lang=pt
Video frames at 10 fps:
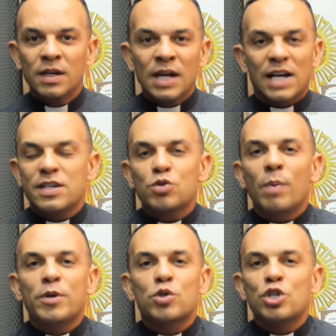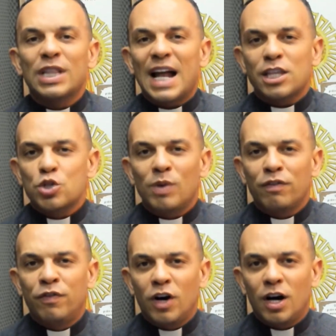Às vezes uma pessoa te trata de uma
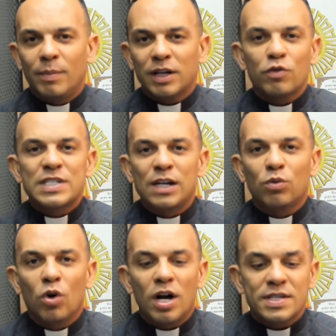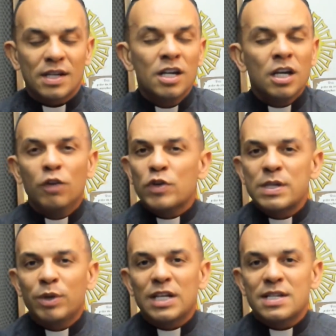forma que você não gosta e você
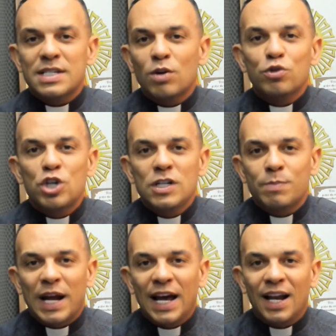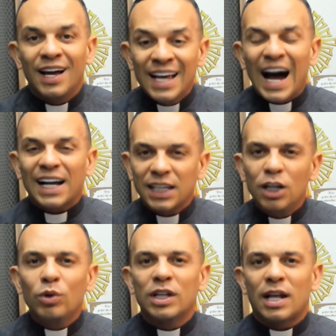muitas vezes não diz para ela
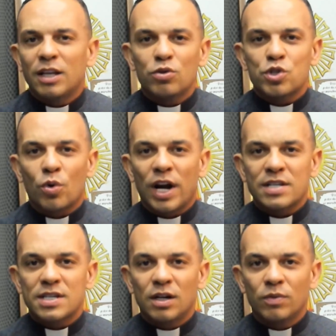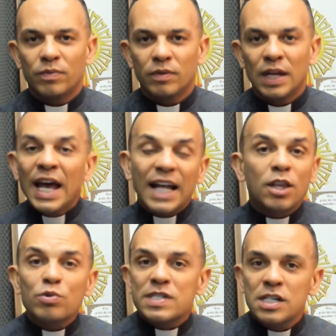aquilo que está dentro do seu coração. É
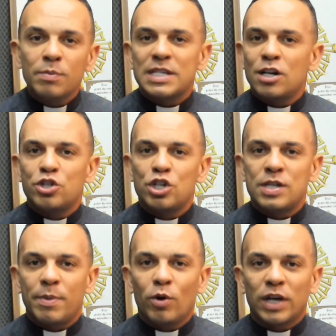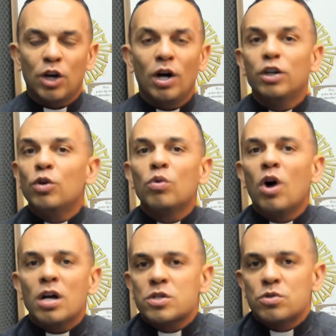tão simples a gente dizer para alguém: olha, eu não
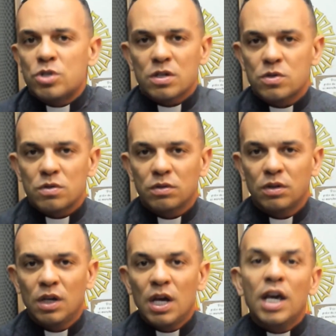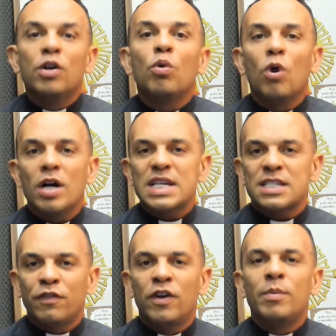gosto disso. Eu não gosto
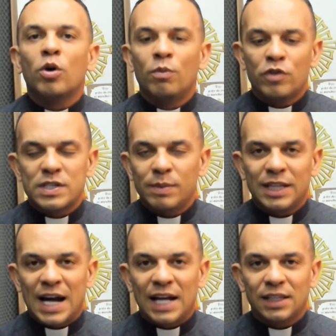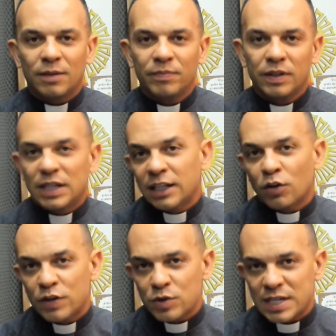dessa forma como você me trata. E aí
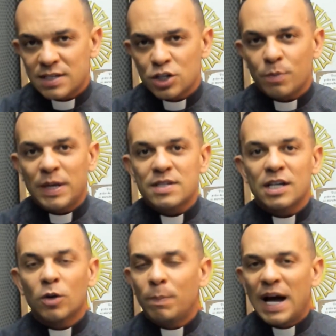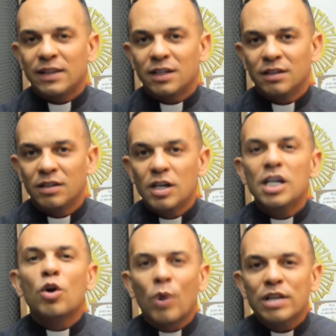talvez você esteja pensando, padre,
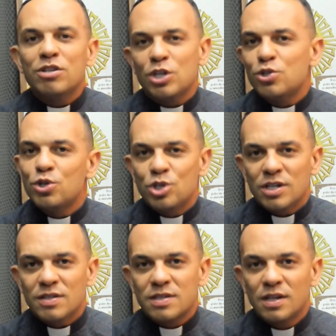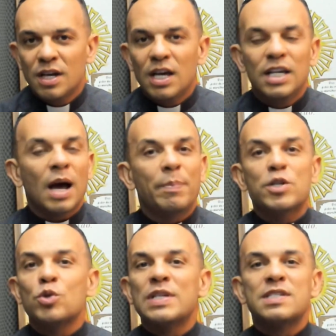e quando a gente diz e a
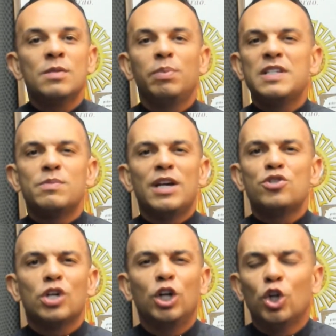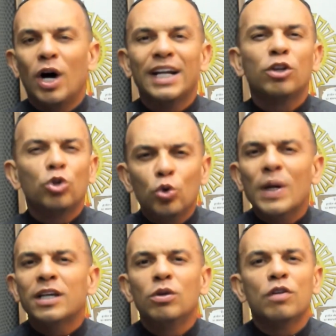pessoa simplesmente ignora tudo
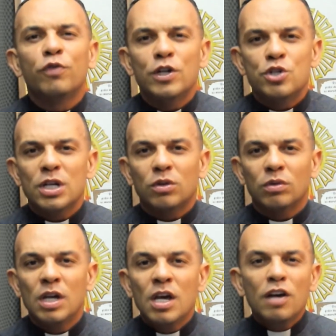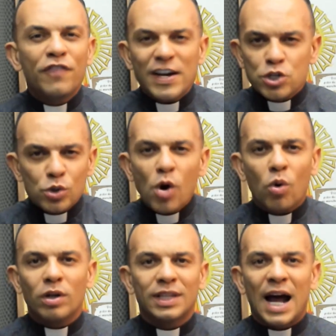aquilo que foi dito e faz tudo ao
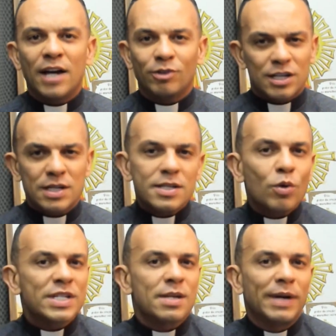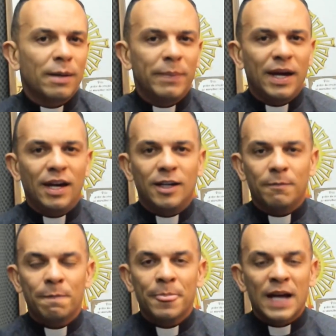contrário? Às vezes com uma semana
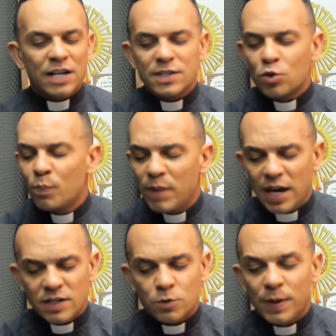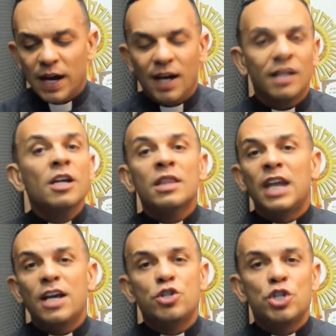bem, às vezes com um mês bem,
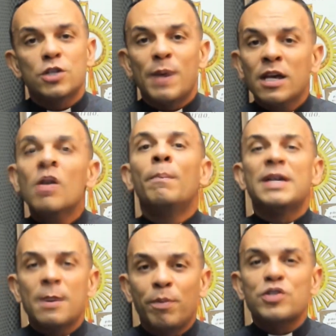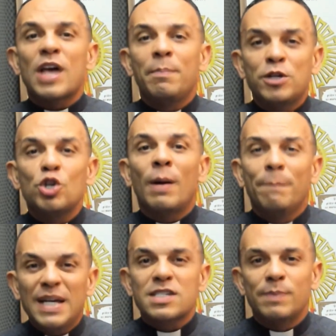três dias bem, mas depois vai repetindo a
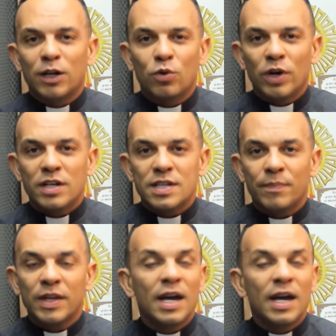mesma coisa.